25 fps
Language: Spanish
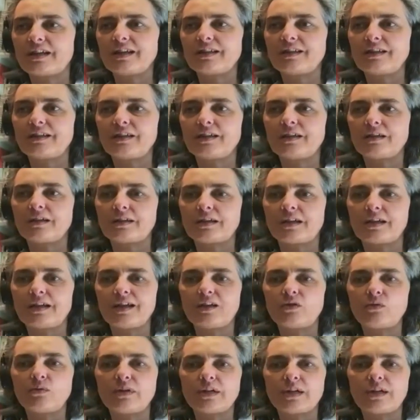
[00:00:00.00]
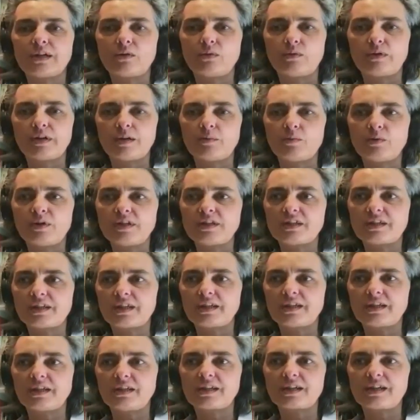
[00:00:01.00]
era de crear una,
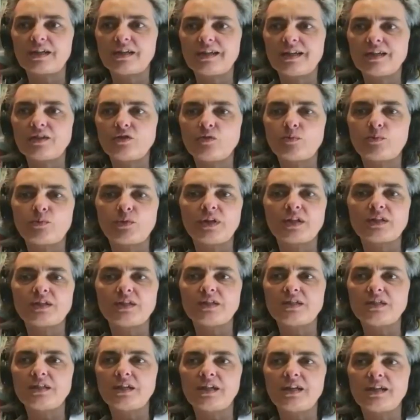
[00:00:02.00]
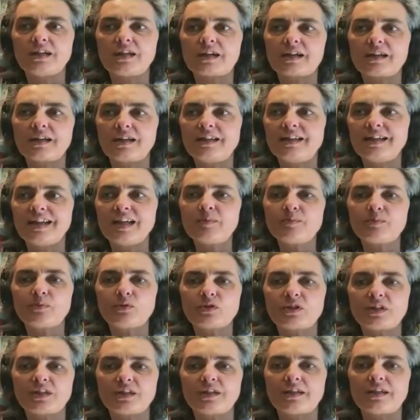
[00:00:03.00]
muestra que en realidad no puede existir en la realidad
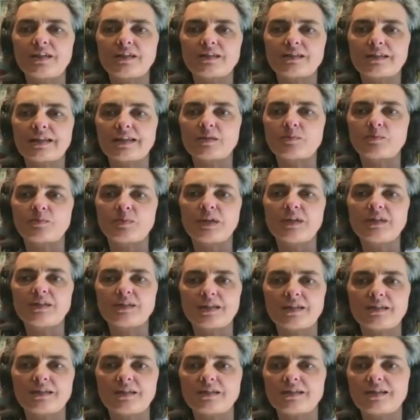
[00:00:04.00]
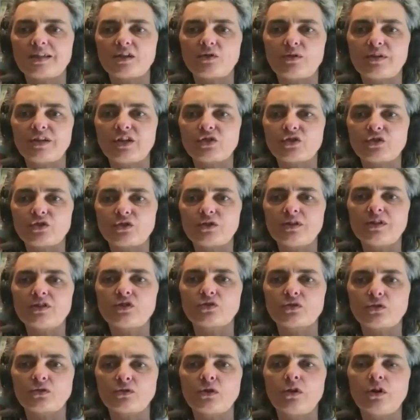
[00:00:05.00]
porque estas piezas de estas
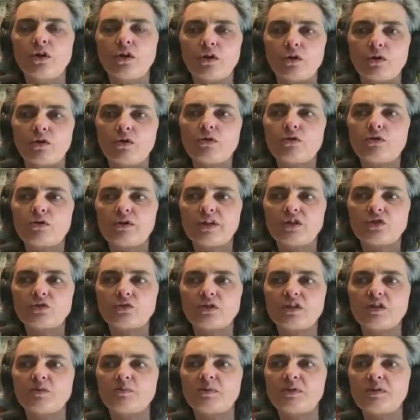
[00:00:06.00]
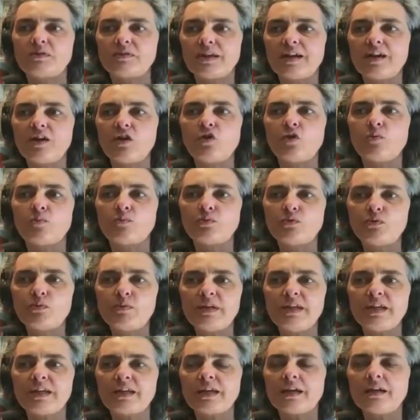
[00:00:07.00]
colecciones son o colecciones privadas o
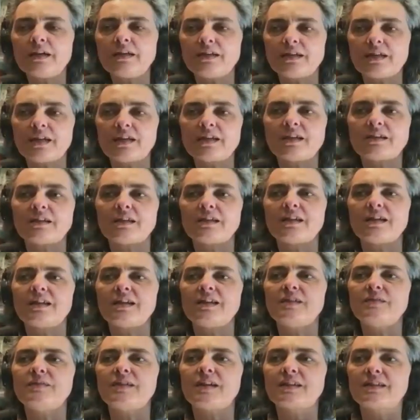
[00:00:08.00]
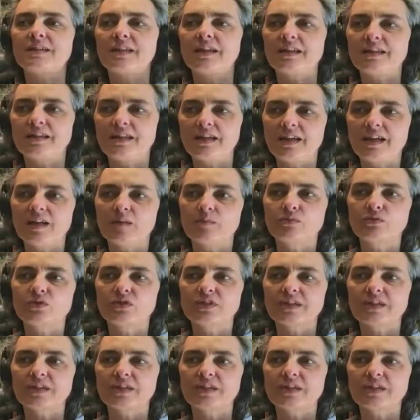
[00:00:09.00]
públicas y ella tenía la libertad de ir a